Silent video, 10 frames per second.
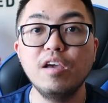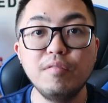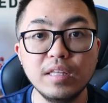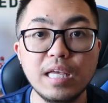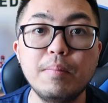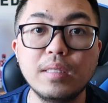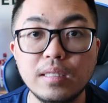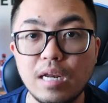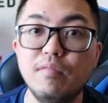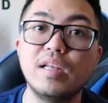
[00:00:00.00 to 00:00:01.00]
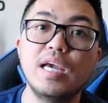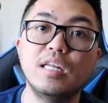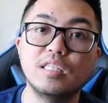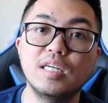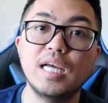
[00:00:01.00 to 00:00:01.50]
every time magta-travel ka
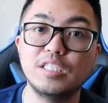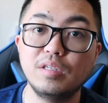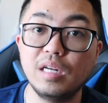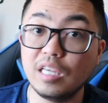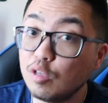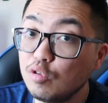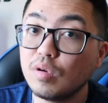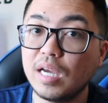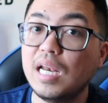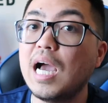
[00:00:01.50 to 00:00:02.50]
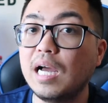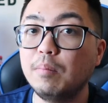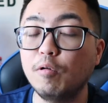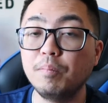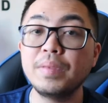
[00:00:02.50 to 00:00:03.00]
internationally. Yun yung kailangan
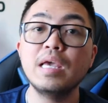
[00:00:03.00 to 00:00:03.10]
mo.